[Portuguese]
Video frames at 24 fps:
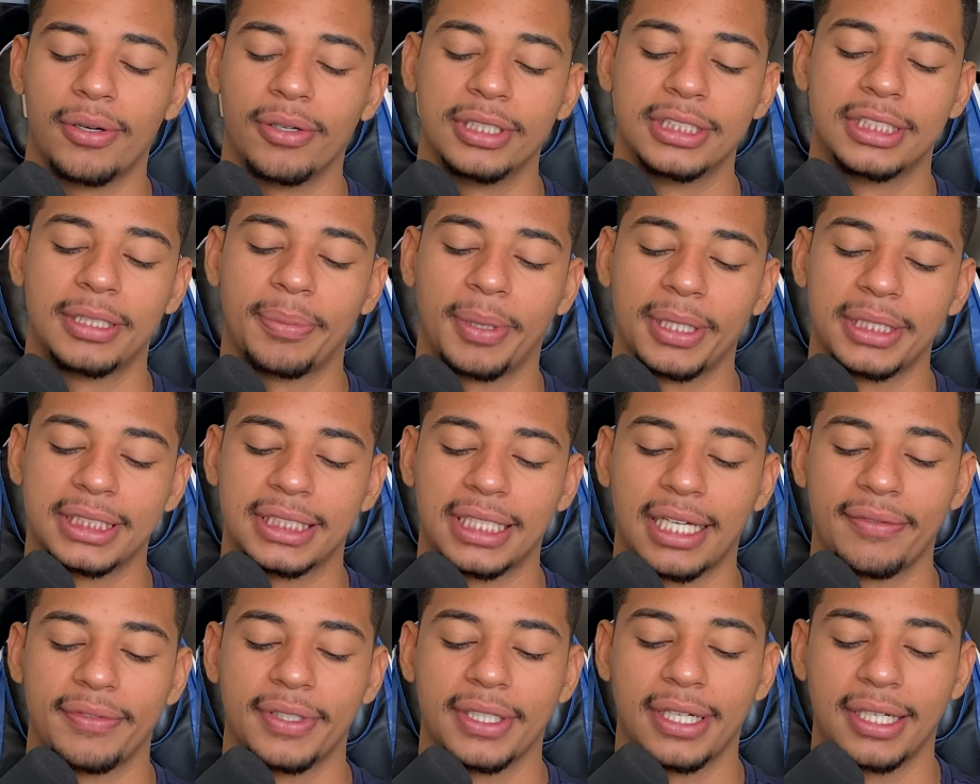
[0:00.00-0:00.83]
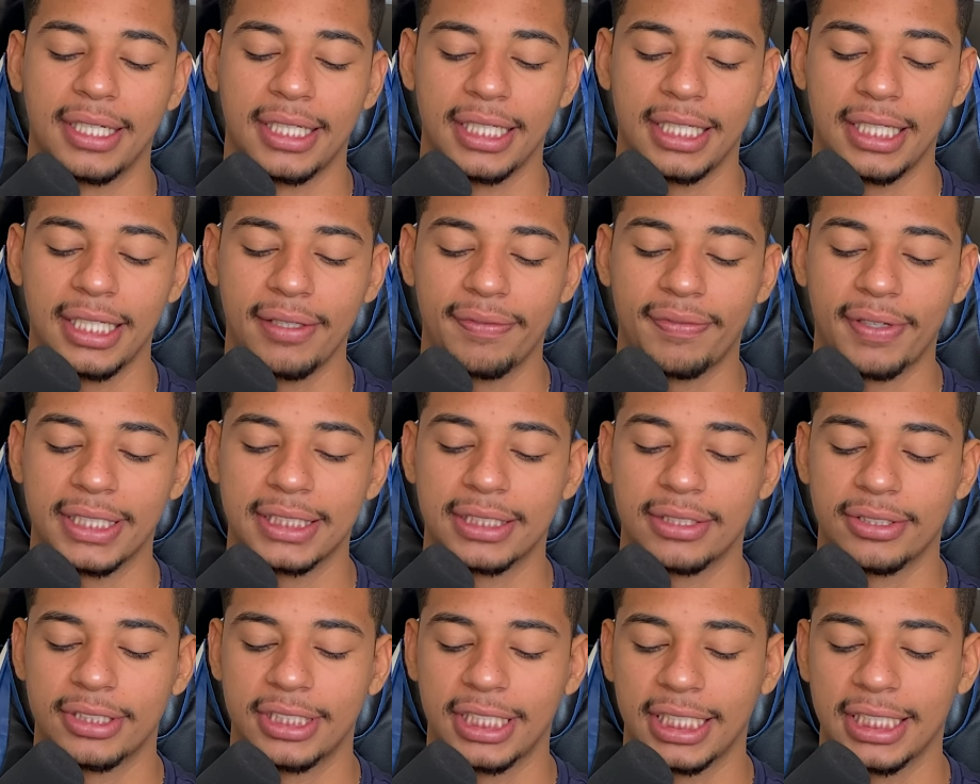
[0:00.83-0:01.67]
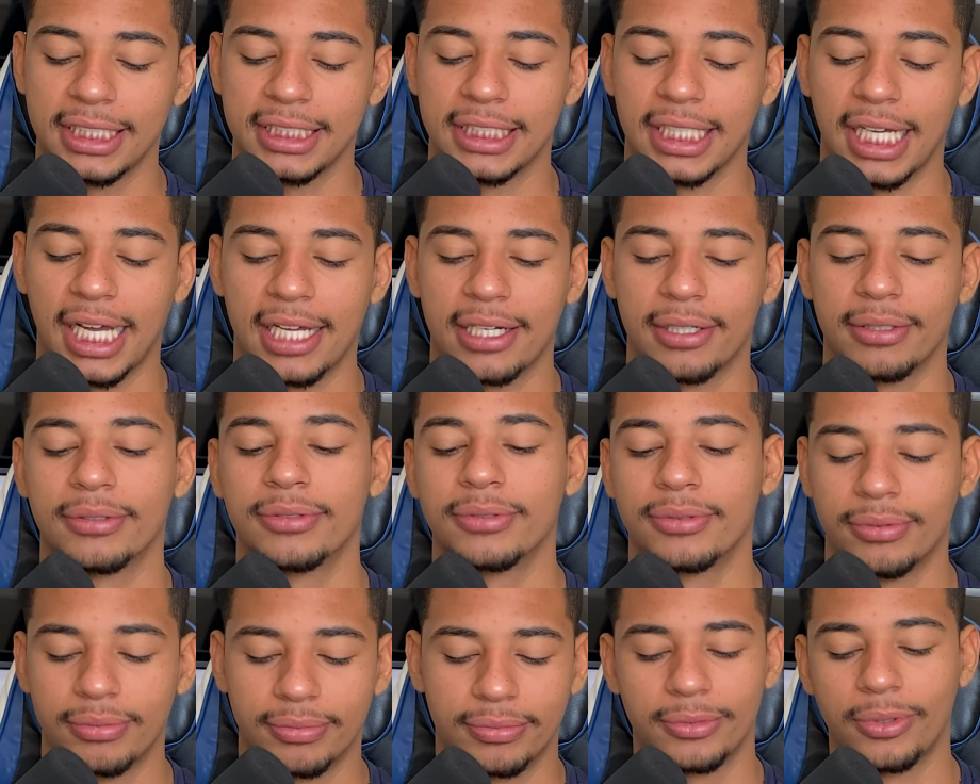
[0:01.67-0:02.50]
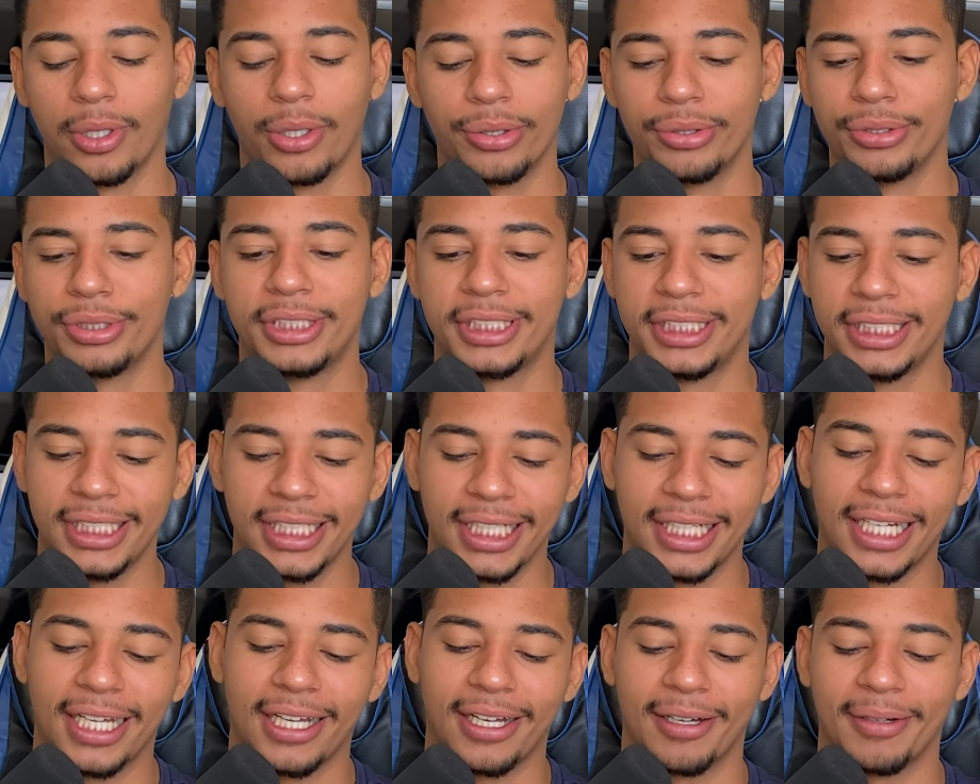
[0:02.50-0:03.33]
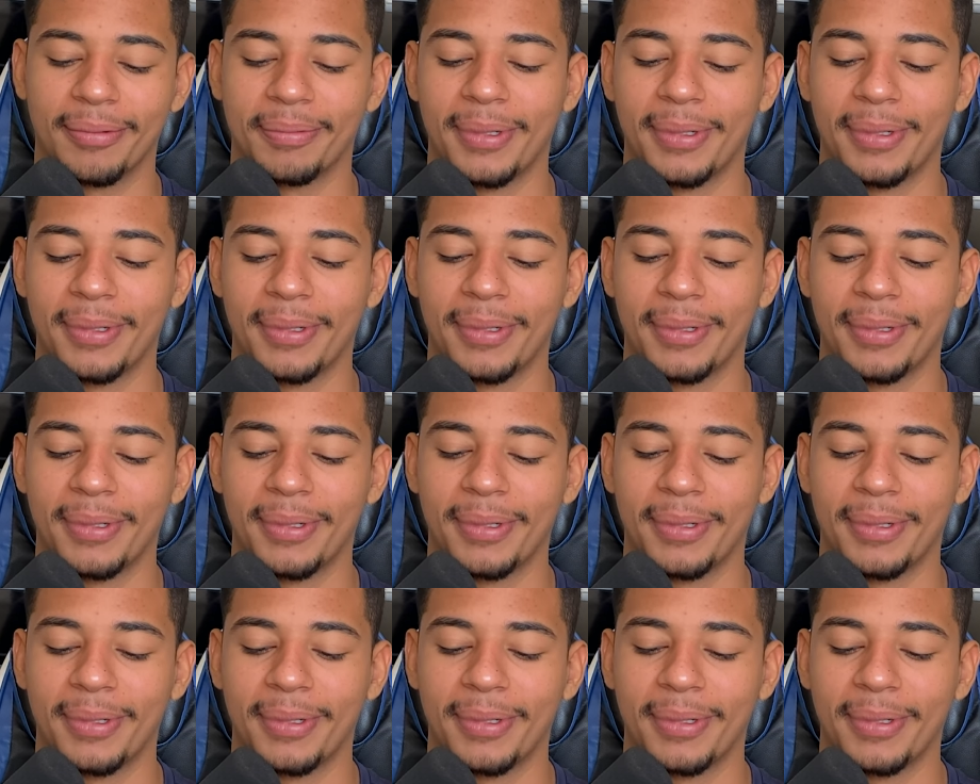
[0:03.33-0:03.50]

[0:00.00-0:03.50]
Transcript: onde você pode estar vindo ali e fazer o check-in diário todo dia, né?